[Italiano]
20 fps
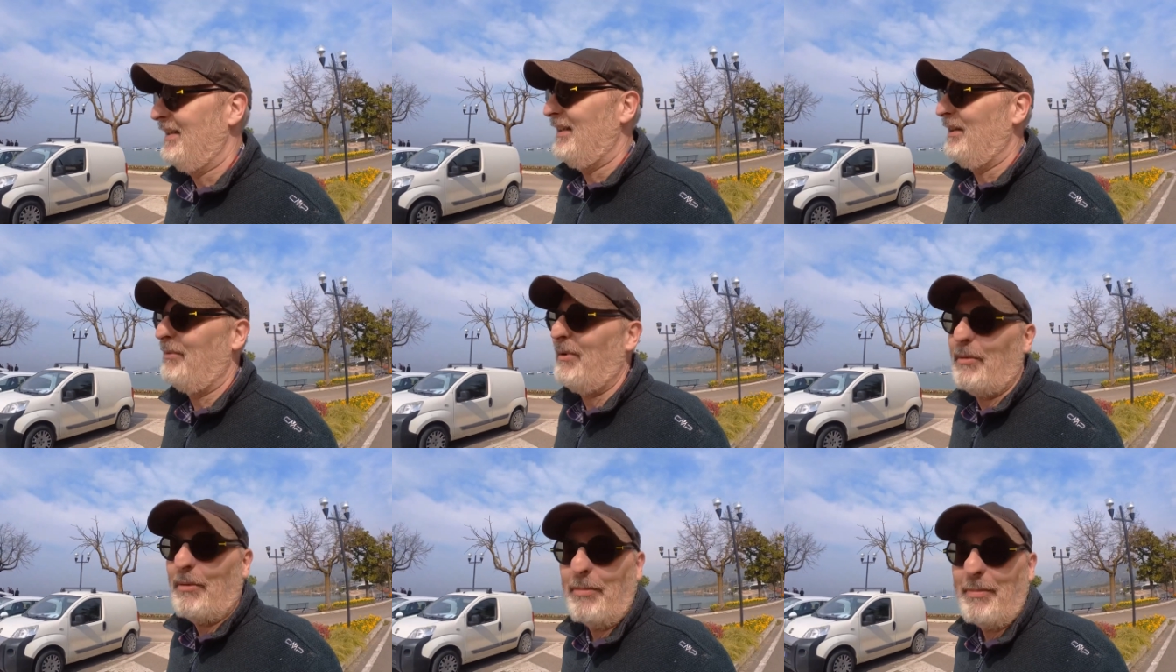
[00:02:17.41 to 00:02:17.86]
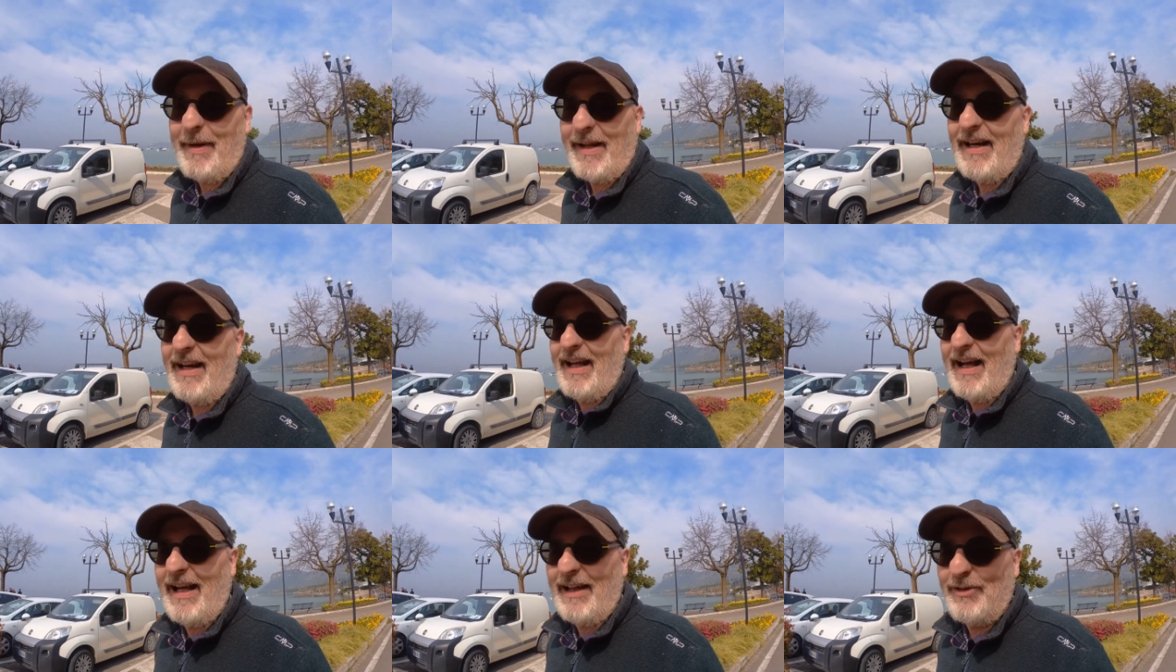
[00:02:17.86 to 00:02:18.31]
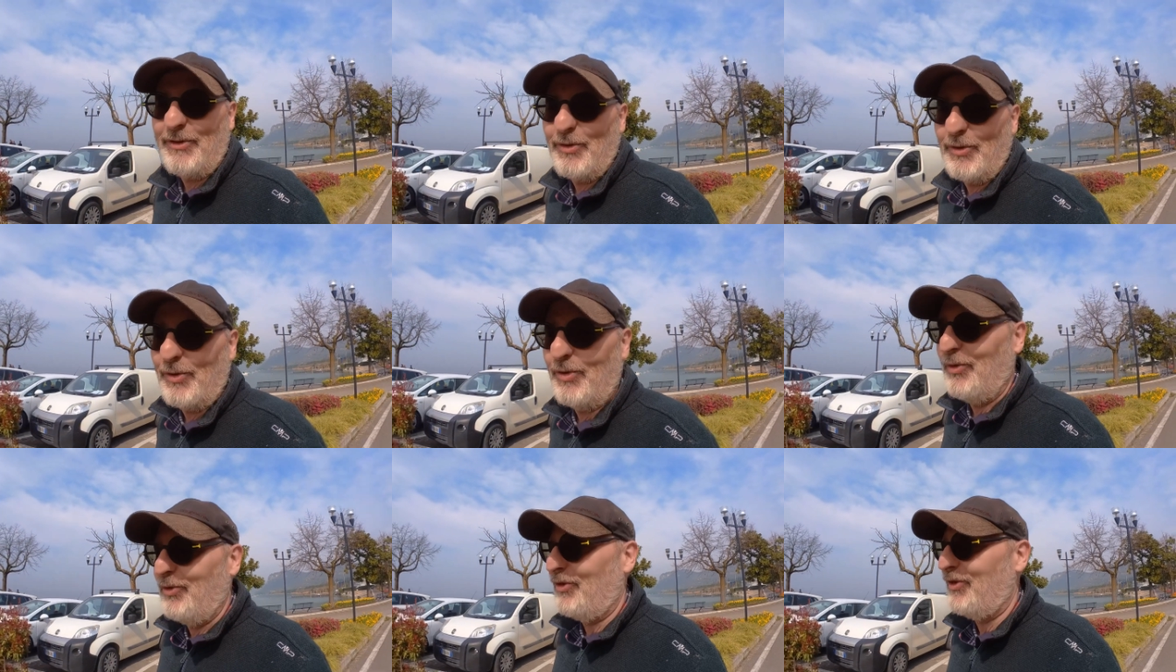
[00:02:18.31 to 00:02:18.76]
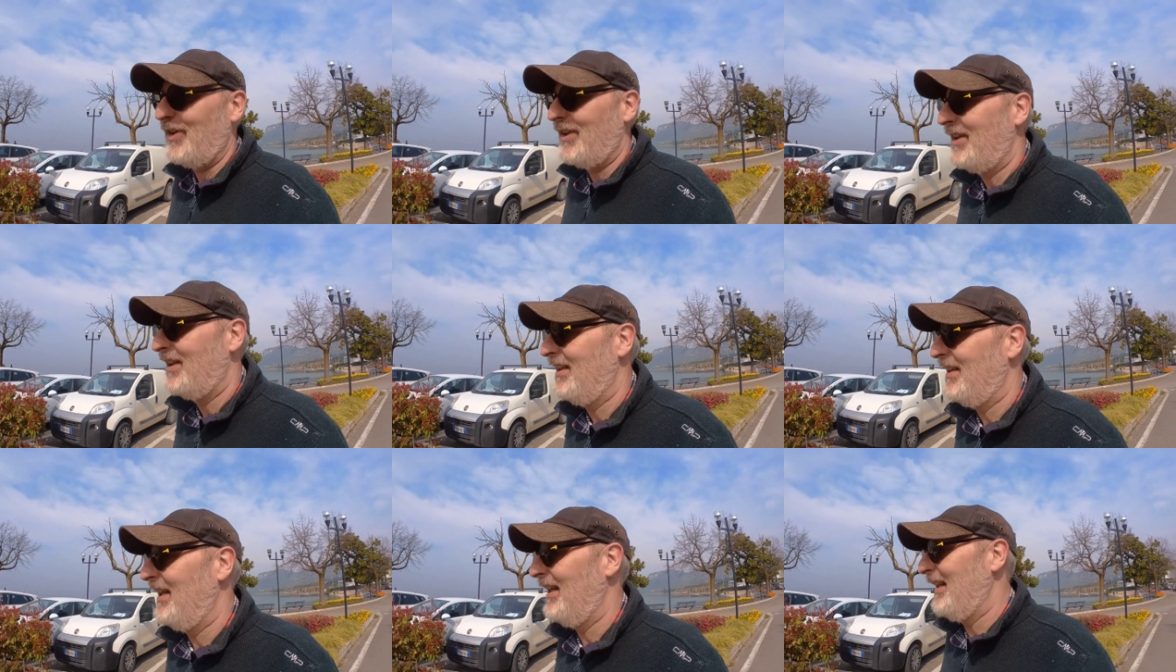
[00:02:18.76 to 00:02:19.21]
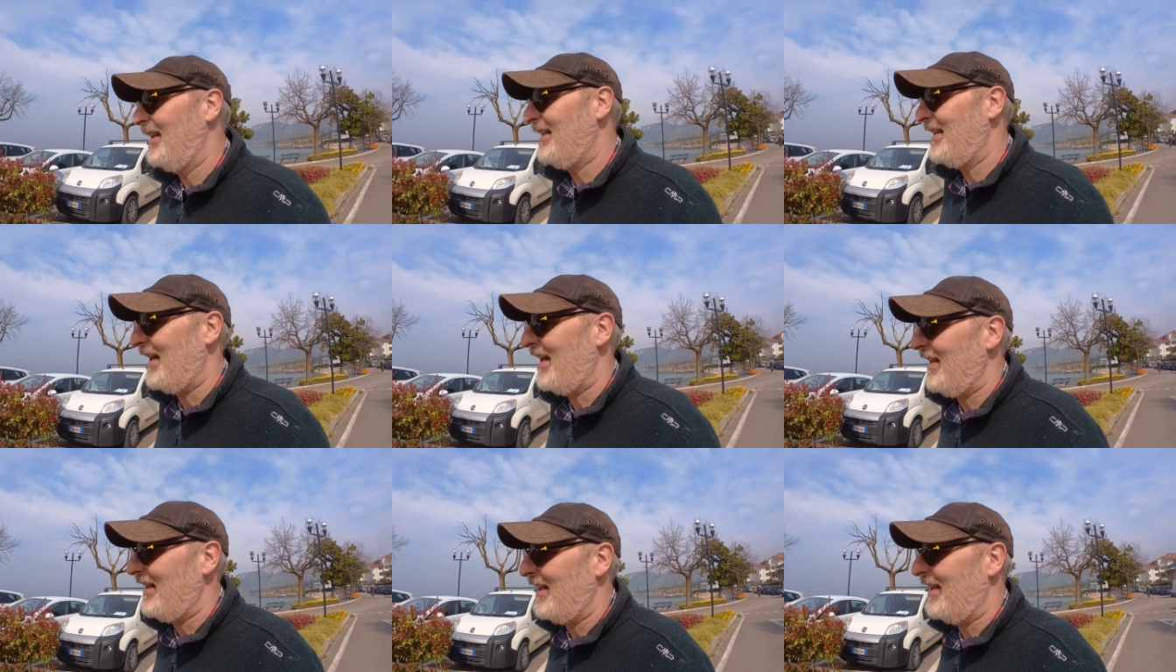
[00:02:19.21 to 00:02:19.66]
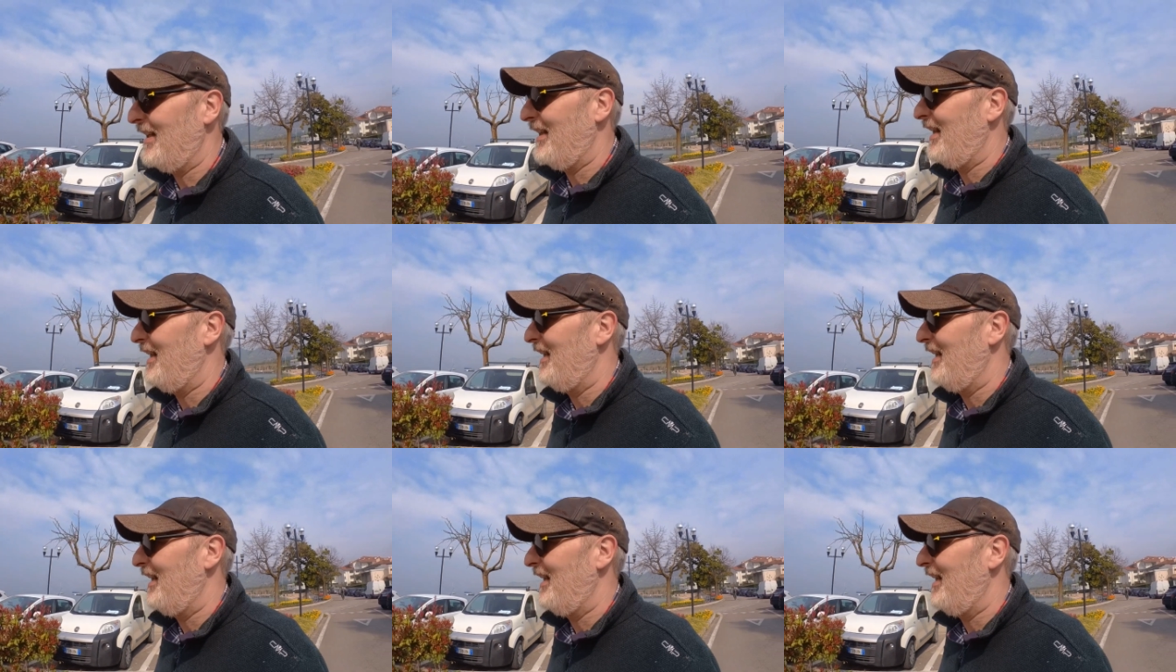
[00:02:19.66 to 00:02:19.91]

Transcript: ne abbiamo parlato così nella diretta